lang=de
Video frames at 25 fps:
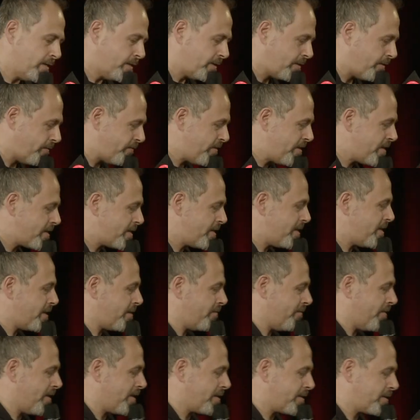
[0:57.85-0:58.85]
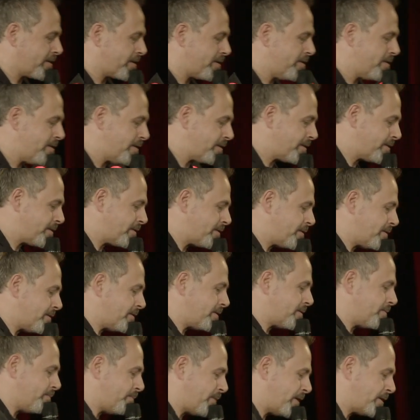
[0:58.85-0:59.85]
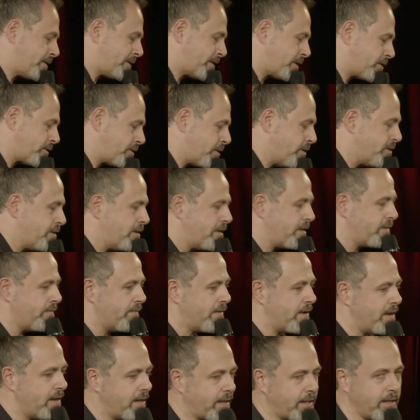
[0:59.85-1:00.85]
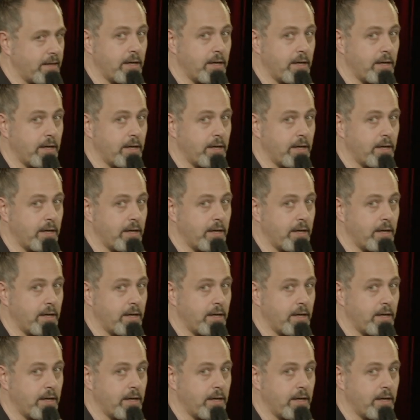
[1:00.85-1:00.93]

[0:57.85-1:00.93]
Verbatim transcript: Dann wird die irgendwann grösser, plötzlich stehen irgendwelche